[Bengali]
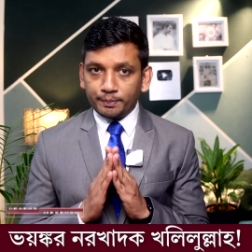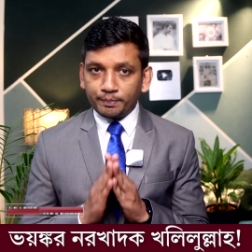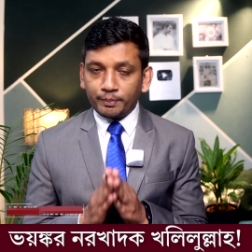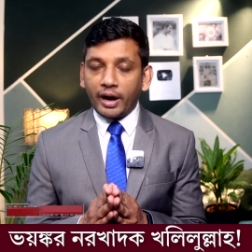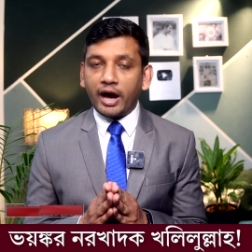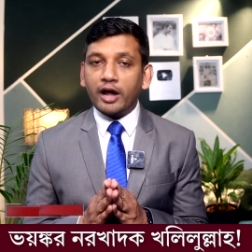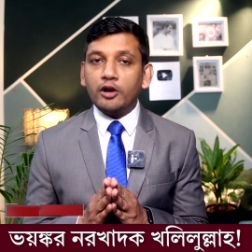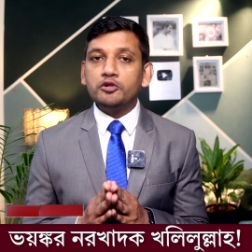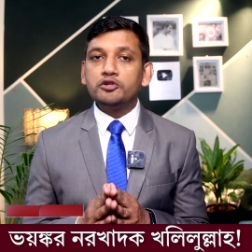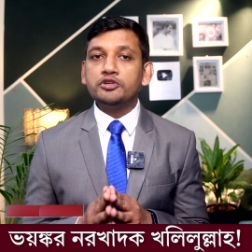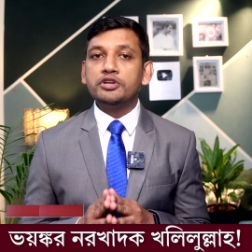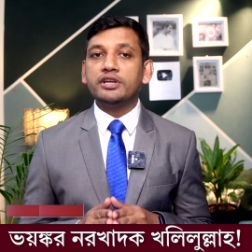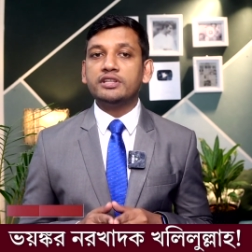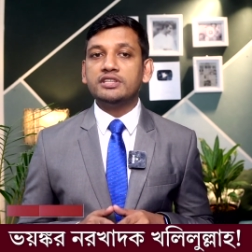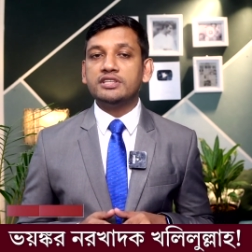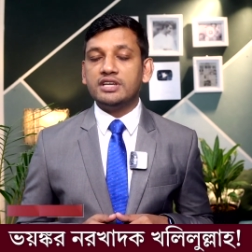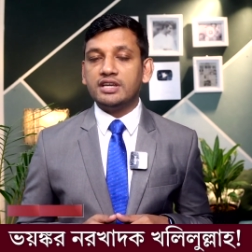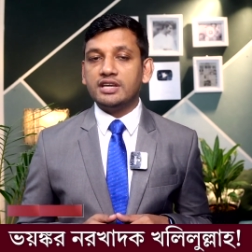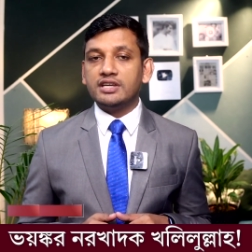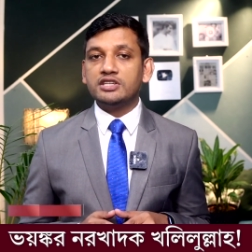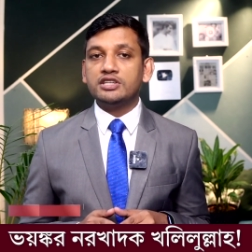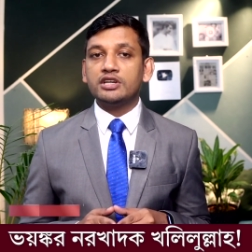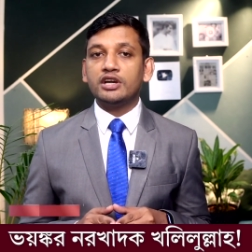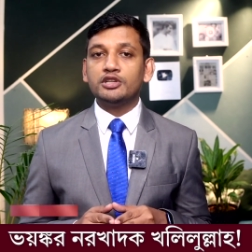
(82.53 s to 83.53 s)
মানসিক
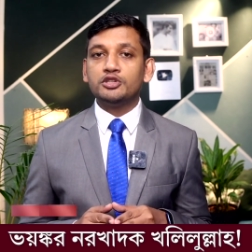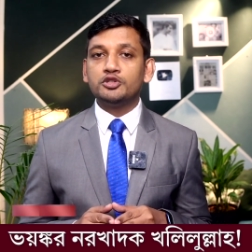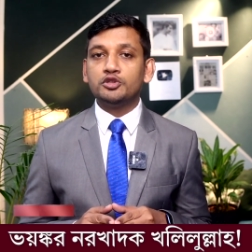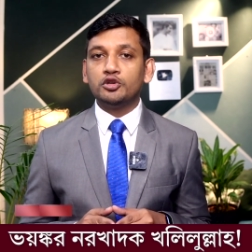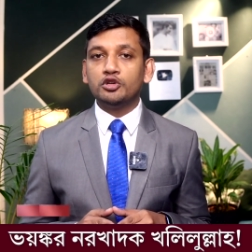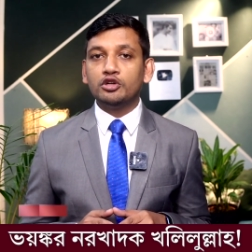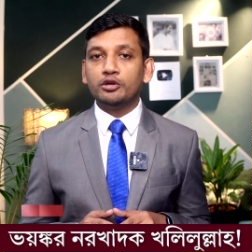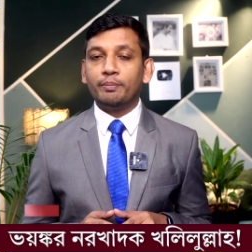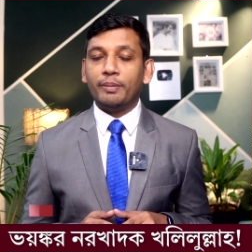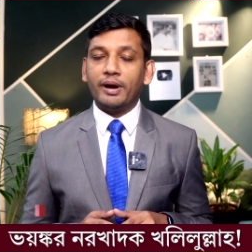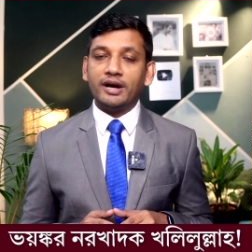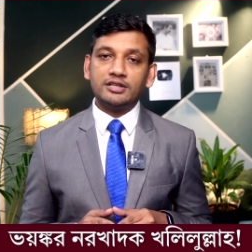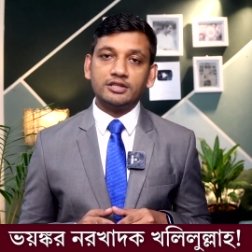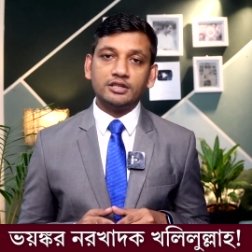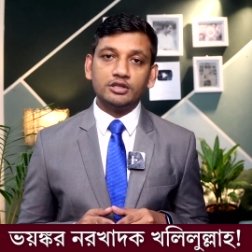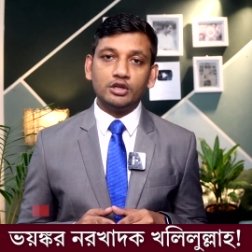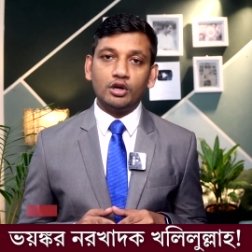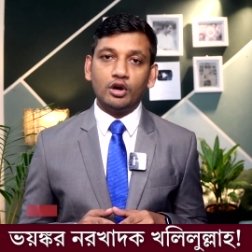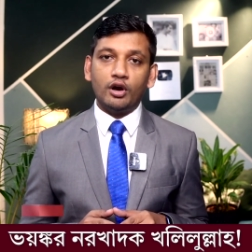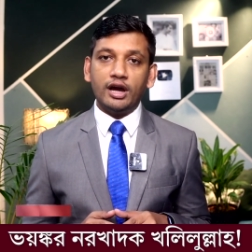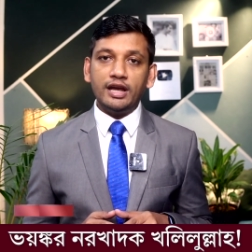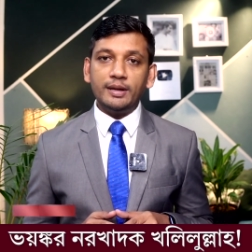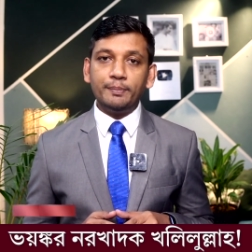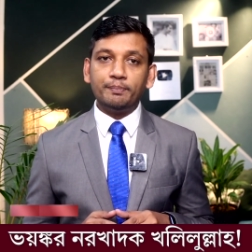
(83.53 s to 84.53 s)
চিকিৎসার জন্য পাঠানো
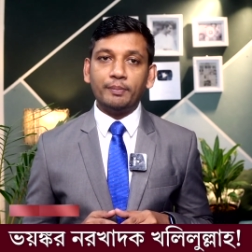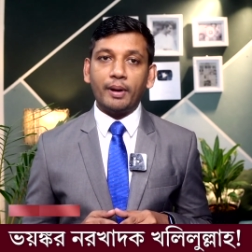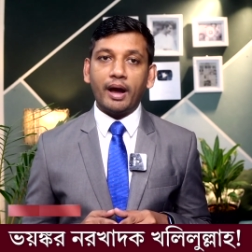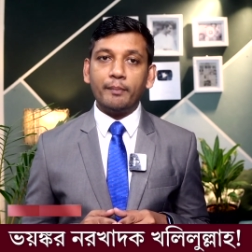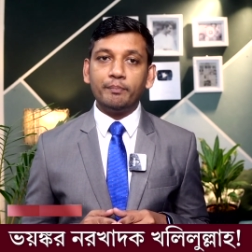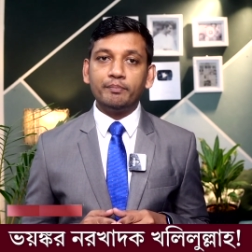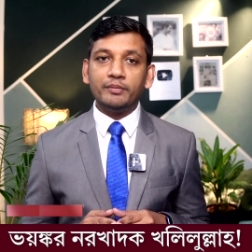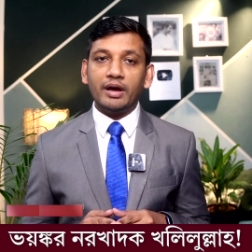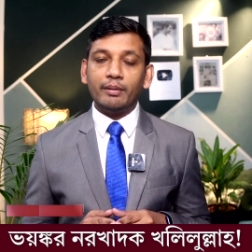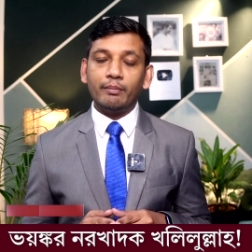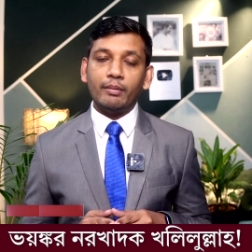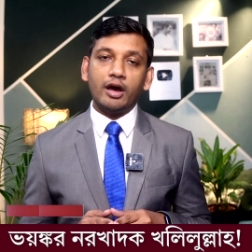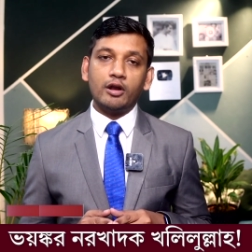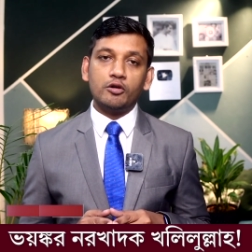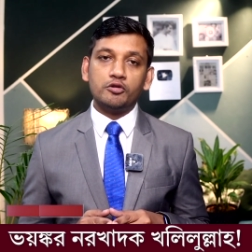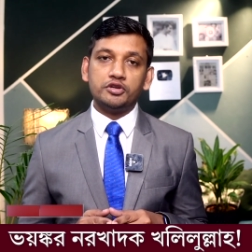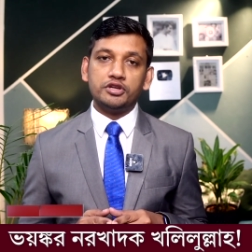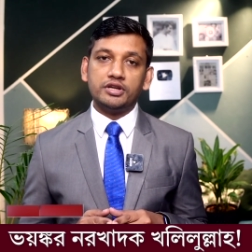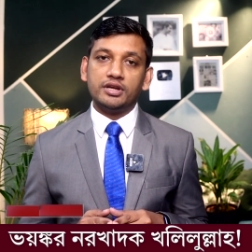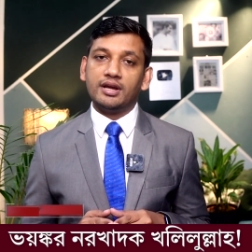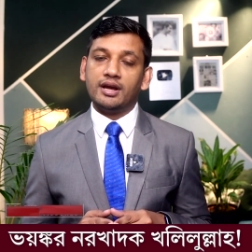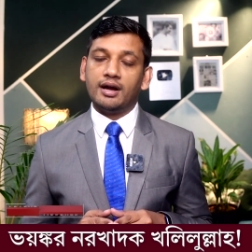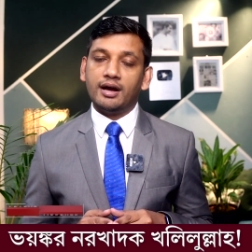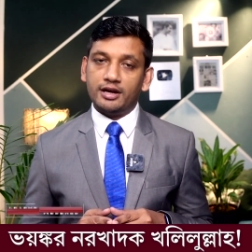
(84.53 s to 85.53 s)
হয় পাবনা
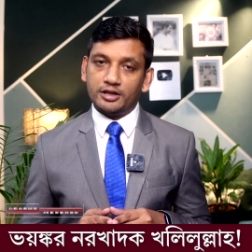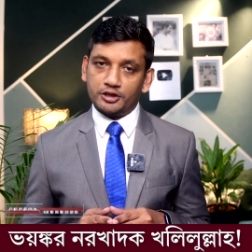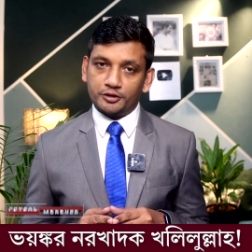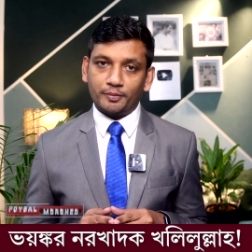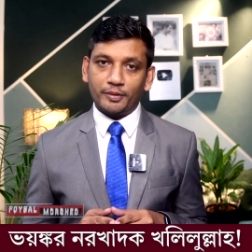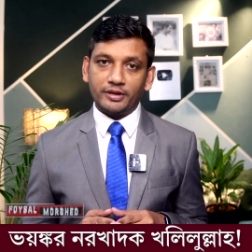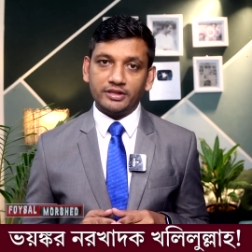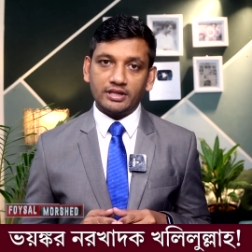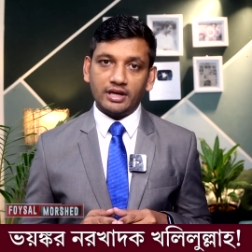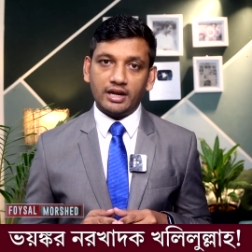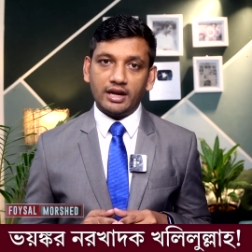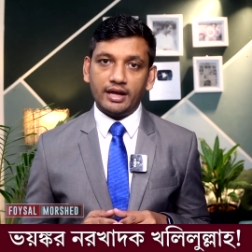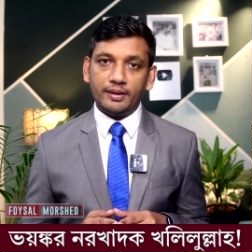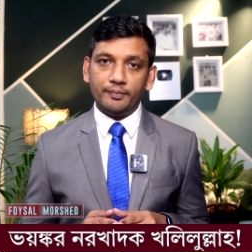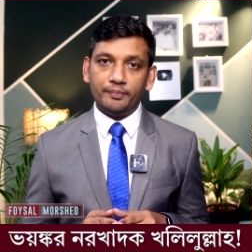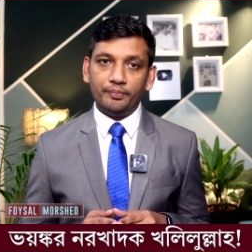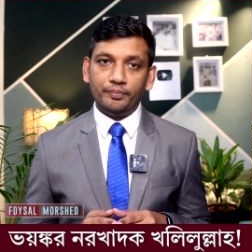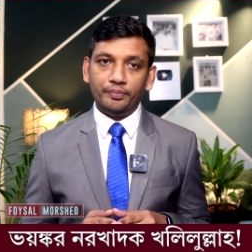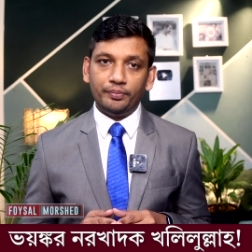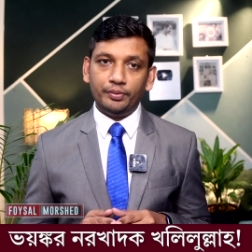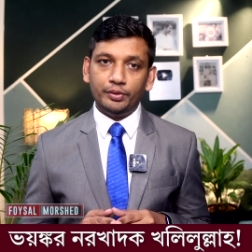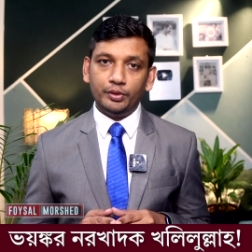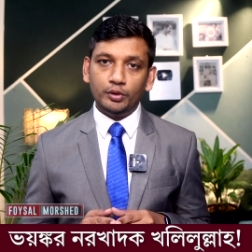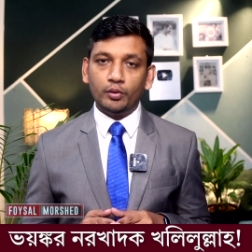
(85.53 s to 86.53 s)
মানসিক হাসপাতালে
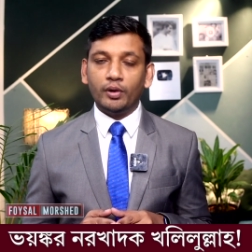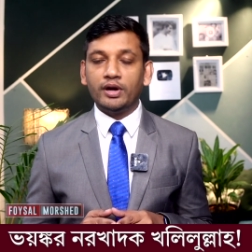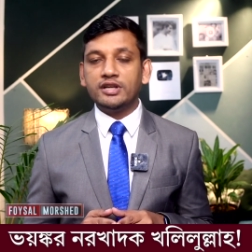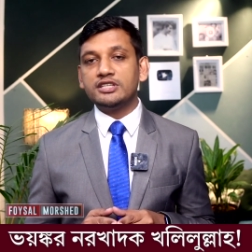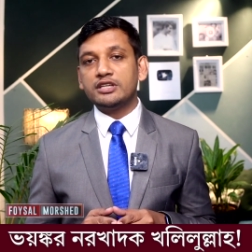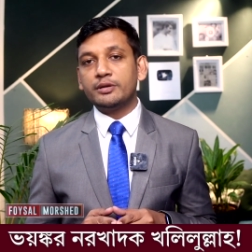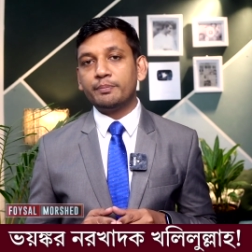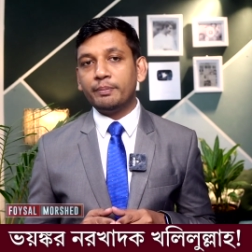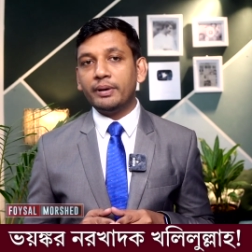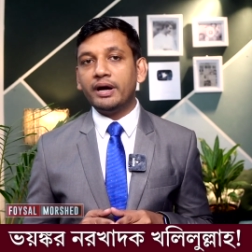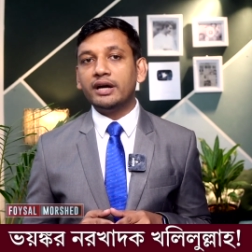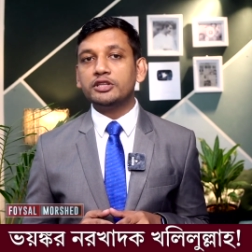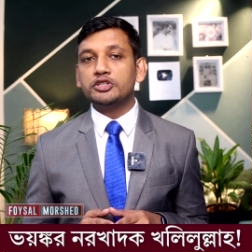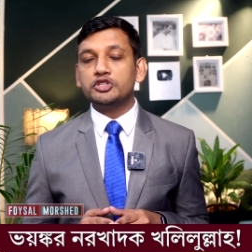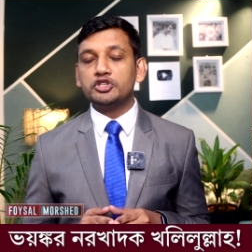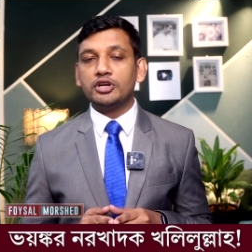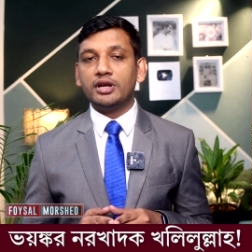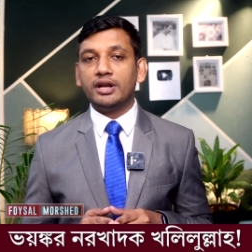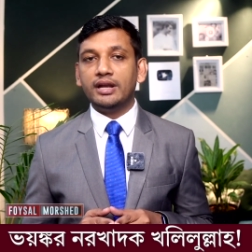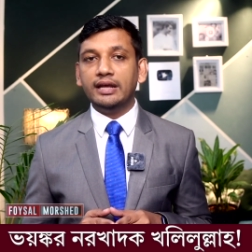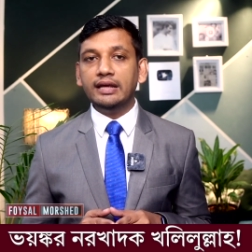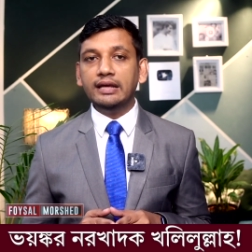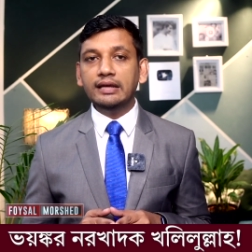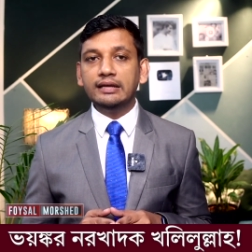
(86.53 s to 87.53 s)
দু
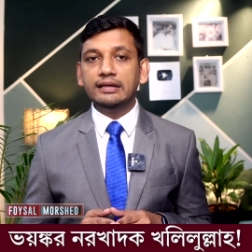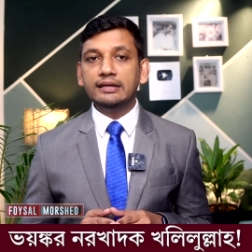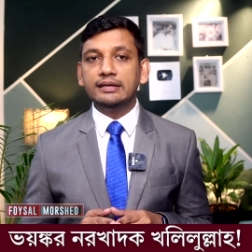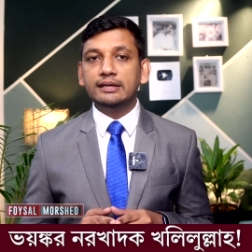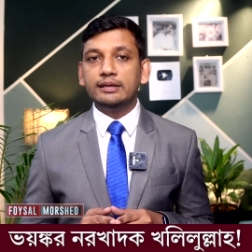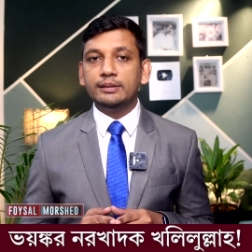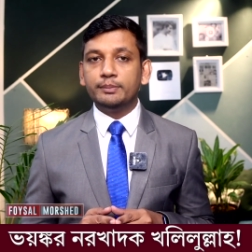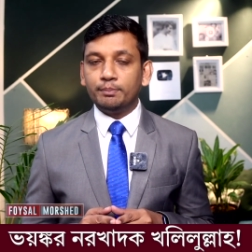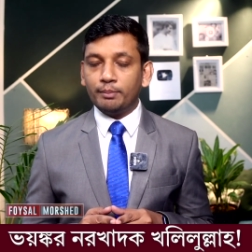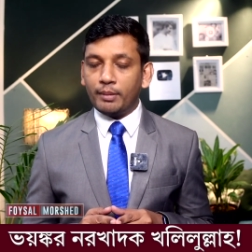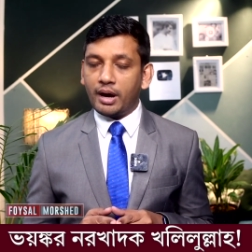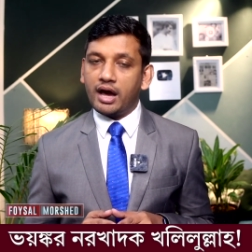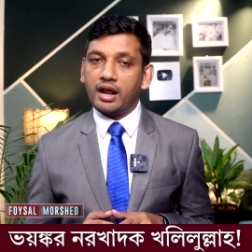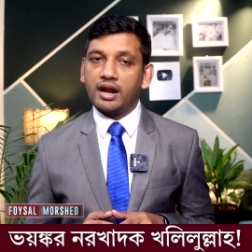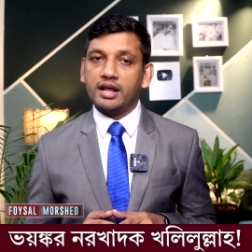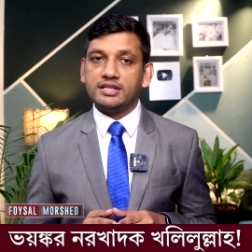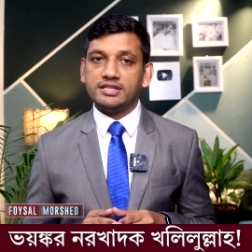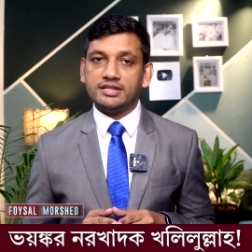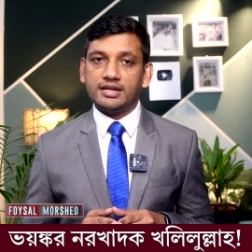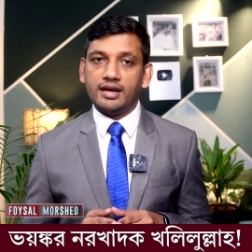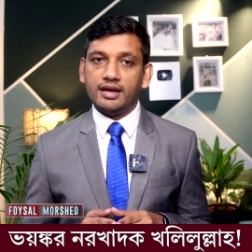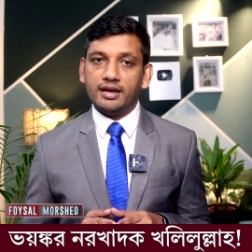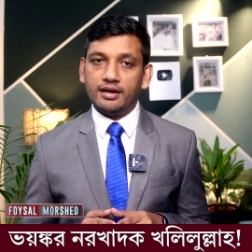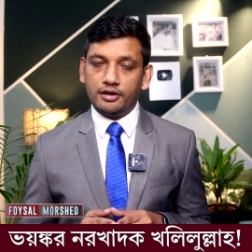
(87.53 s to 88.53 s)
সালে মারা
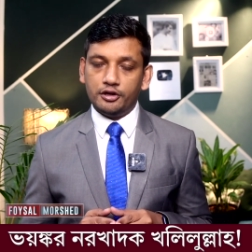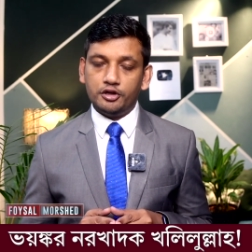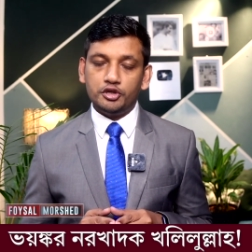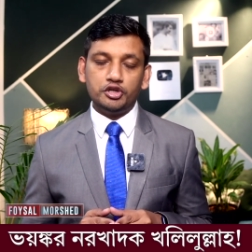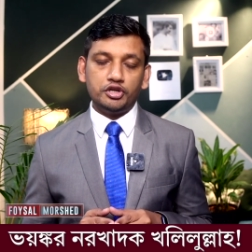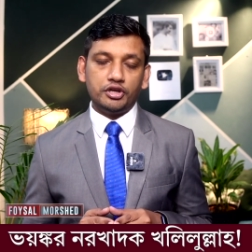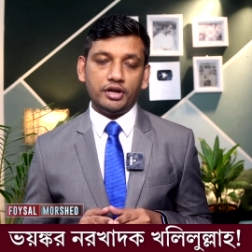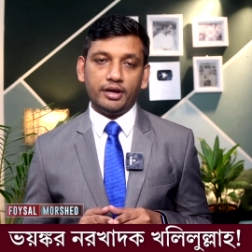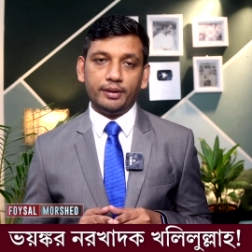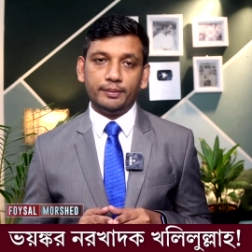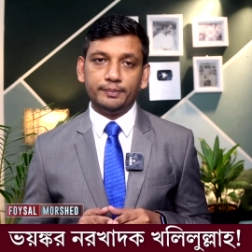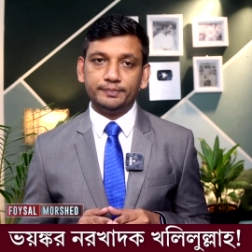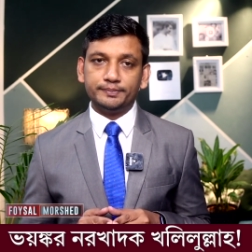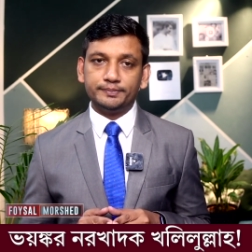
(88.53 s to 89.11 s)
যায় সে